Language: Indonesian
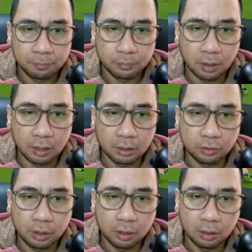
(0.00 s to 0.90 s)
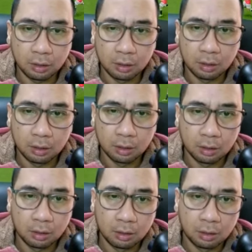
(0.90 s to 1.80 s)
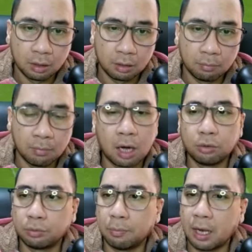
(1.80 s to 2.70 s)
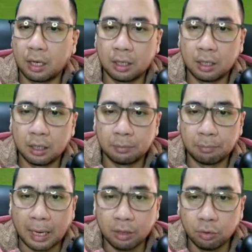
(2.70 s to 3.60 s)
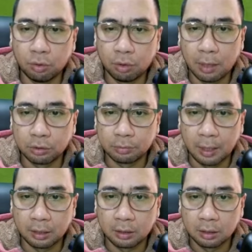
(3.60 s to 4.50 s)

karena deh bagus banget Maino bagus banget